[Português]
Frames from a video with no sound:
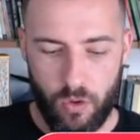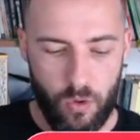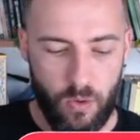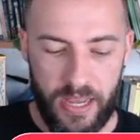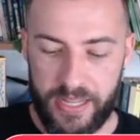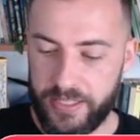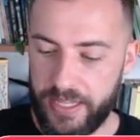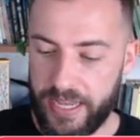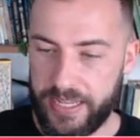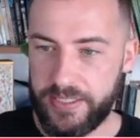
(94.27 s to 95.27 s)

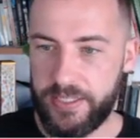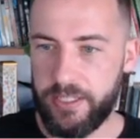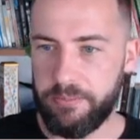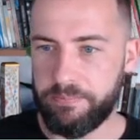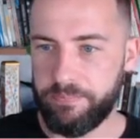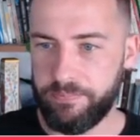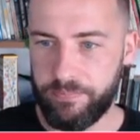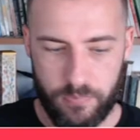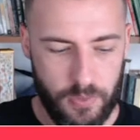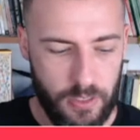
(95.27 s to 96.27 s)
ONS
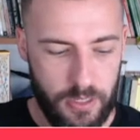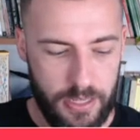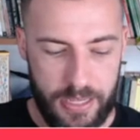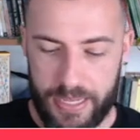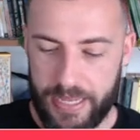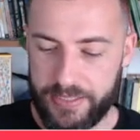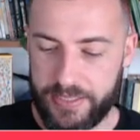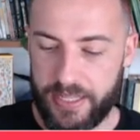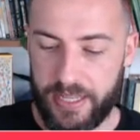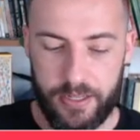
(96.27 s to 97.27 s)

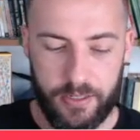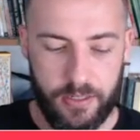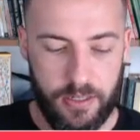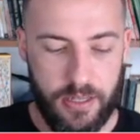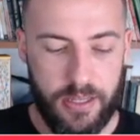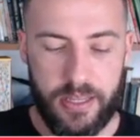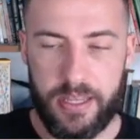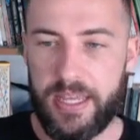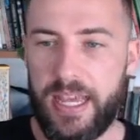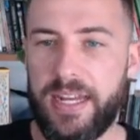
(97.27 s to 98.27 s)

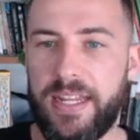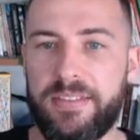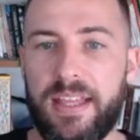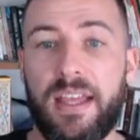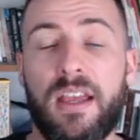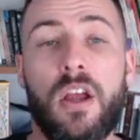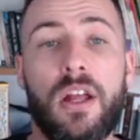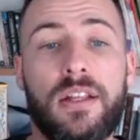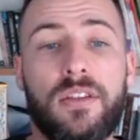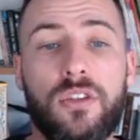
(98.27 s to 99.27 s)
EZNT.
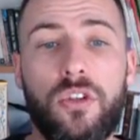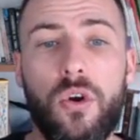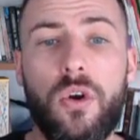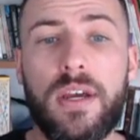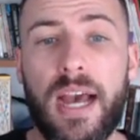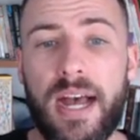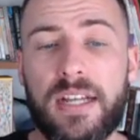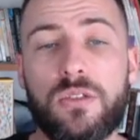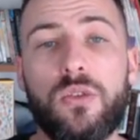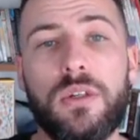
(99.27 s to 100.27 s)
No
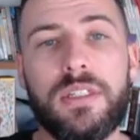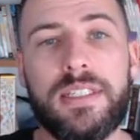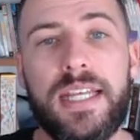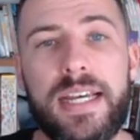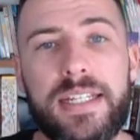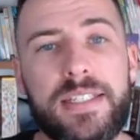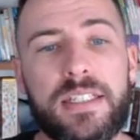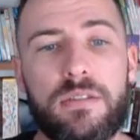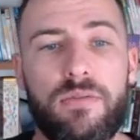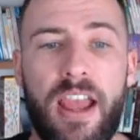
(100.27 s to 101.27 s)
caso
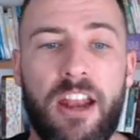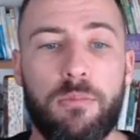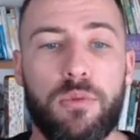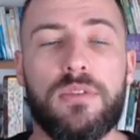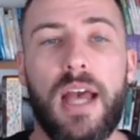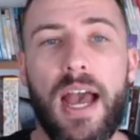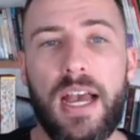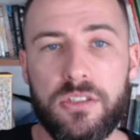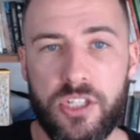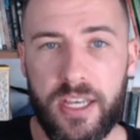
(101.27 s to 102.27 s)
desses verbos,
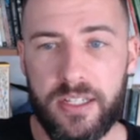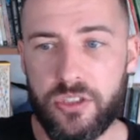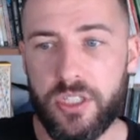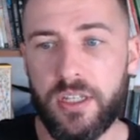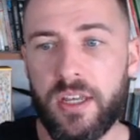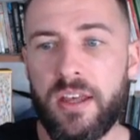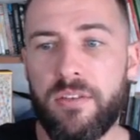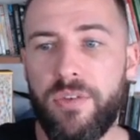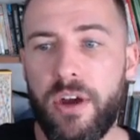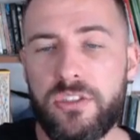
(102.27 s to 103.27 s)
a gente
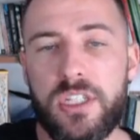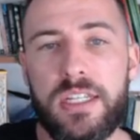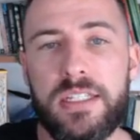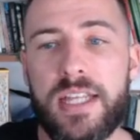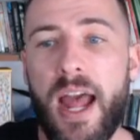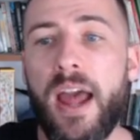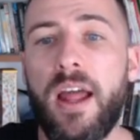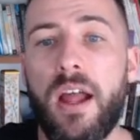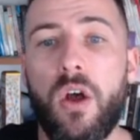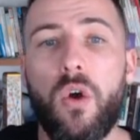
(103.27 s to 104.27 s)
vai
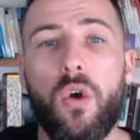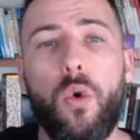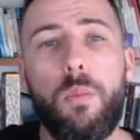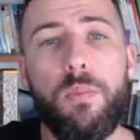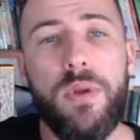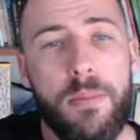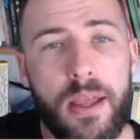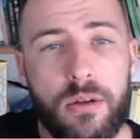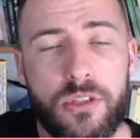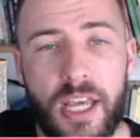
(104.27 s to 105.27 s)
utilizar o
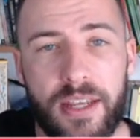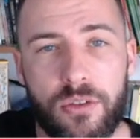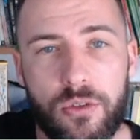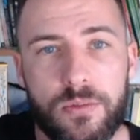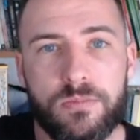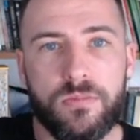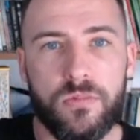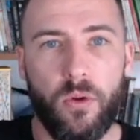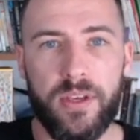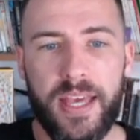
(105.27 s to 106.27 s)
primeiro jeito,
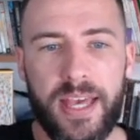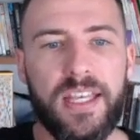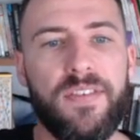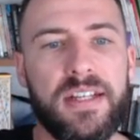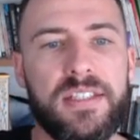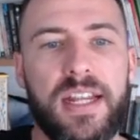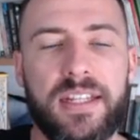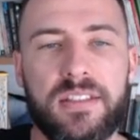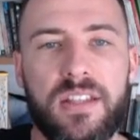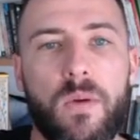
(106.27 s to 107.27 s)
o Que é vai ser
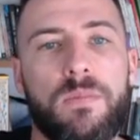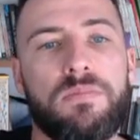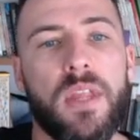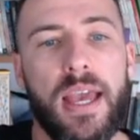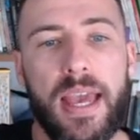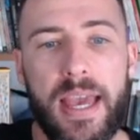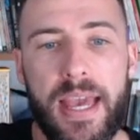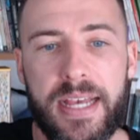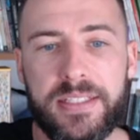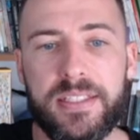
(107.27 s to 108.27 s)
então
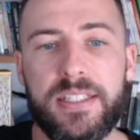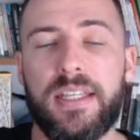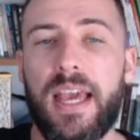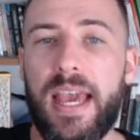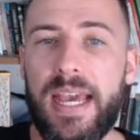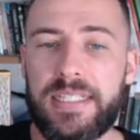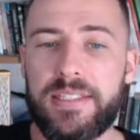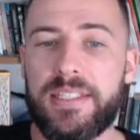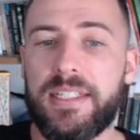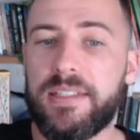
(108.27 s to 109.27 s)

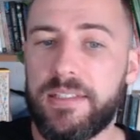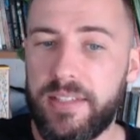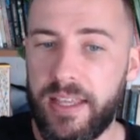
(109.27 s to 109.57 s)
SST